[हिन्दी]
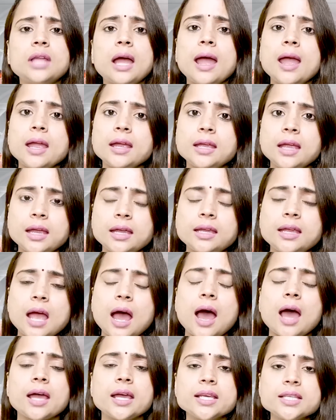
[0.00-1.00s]
उठता है कि
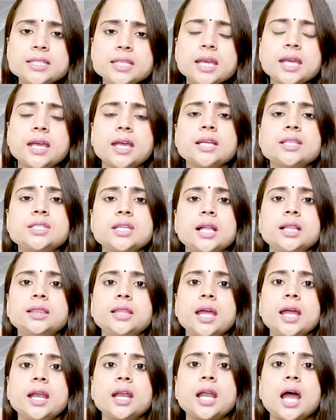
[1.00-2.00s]
क्या इसी के
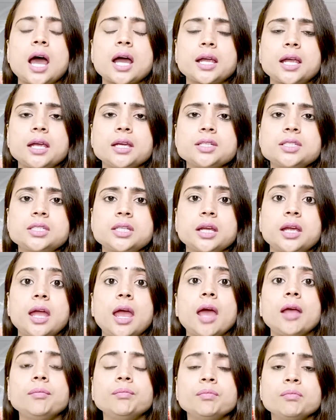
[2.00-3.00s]
चलते राकेश
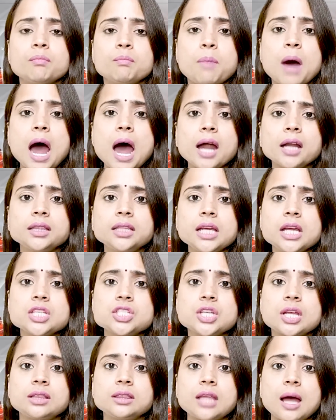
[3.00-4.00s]
टिकैत भारतीय
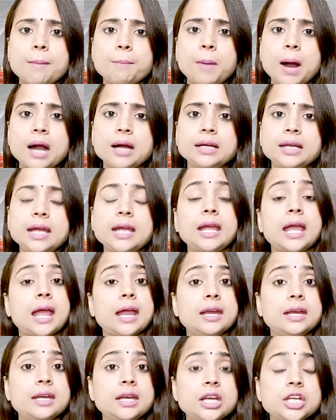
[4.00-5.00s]
जनता पार्टी के
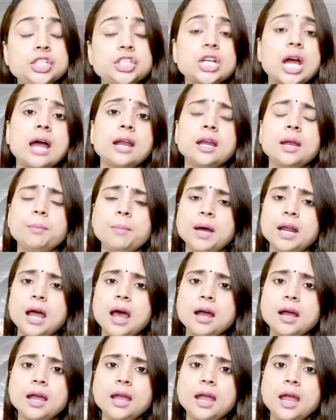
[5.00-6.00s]
निशाने पर
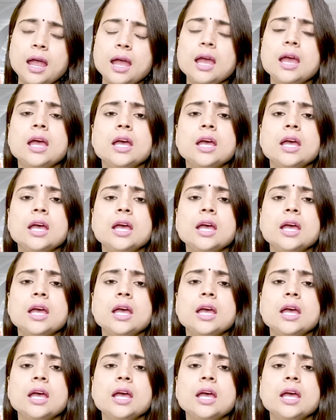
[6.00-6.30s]
आ गए हैं